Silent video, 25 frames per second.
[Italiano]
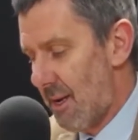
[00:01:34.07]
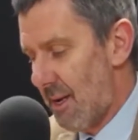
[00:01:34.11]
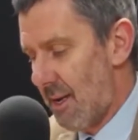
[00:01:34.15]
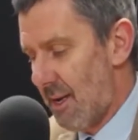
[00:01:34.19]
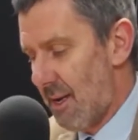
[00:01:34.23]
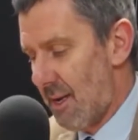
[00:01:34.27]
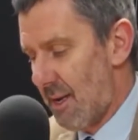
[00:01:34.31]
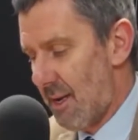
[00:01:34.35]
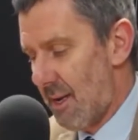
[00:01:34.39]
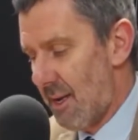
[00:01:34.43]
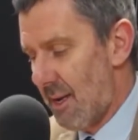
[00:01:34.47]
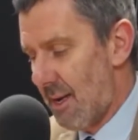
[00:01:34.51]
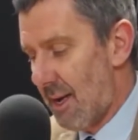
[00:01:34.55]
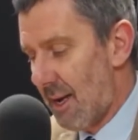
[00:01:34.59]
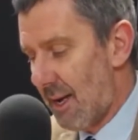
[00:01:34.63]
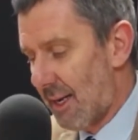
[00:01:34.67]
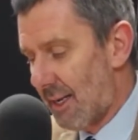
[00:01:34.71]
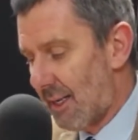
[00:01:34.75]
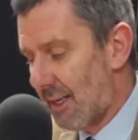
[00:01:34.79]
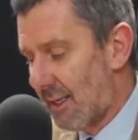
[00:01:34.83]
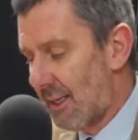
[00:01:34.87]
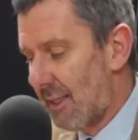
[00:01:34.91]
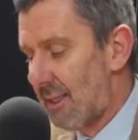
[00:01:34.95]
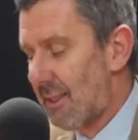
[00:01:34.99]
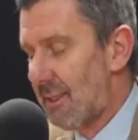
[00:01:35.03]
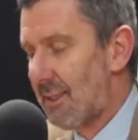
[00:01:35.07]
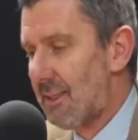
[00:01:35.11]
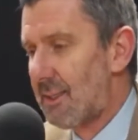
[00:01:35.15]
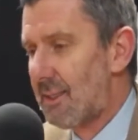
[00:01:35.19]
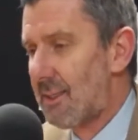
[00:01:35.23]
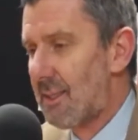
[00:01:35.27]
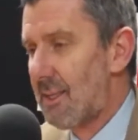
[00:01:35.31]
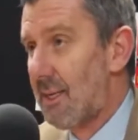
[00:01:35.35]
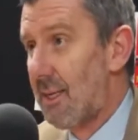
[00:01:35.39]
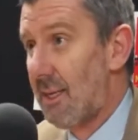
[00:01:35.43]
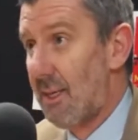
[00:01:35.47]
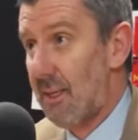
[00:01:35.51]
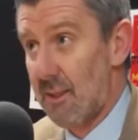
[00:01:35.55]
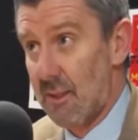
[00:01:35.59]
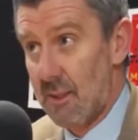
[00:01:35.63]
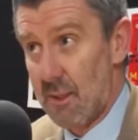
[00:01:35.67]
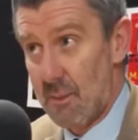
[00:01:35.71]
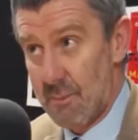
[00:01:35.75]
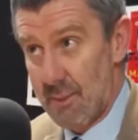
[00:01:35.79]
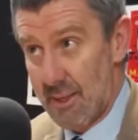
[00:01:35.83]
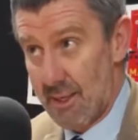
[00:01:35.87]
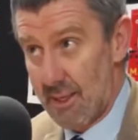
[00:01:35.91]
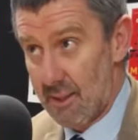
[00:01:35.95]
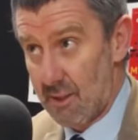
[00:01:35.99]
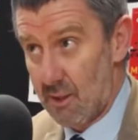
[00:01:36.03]
e la carenza di
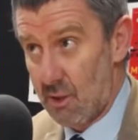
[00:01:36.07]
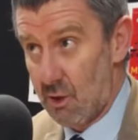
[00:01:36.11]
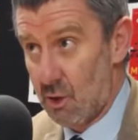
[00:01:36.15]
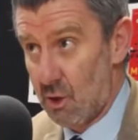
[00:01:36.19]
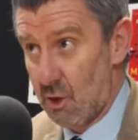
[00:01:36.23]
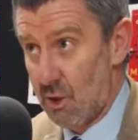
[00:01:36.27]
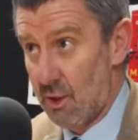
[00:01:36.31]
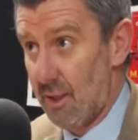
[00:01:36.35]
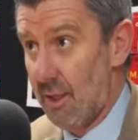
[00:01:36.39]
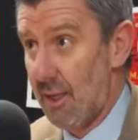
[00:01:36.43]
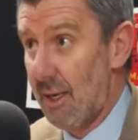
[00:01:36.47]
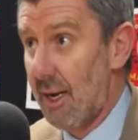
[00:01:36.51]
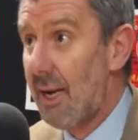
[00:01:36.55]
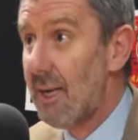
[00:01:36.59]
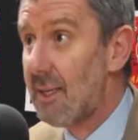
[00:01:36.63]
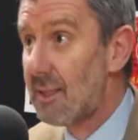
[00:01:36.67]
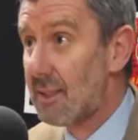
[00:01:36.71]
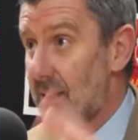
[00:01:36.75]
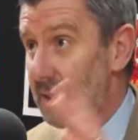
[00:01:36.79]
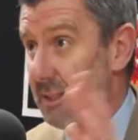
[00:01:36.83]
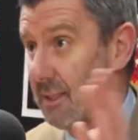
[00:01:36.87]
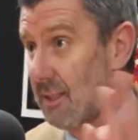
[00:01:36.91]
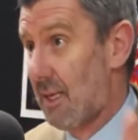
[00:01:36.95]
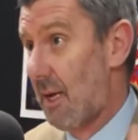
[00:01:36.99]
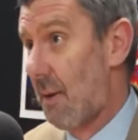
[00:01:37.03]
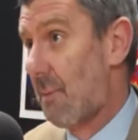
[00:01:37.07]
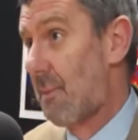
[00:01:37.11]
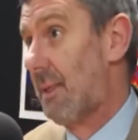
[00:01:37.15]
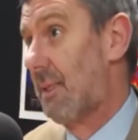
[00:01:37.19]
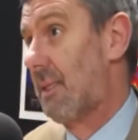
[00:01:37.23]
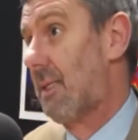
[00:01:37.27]
medici nel sistema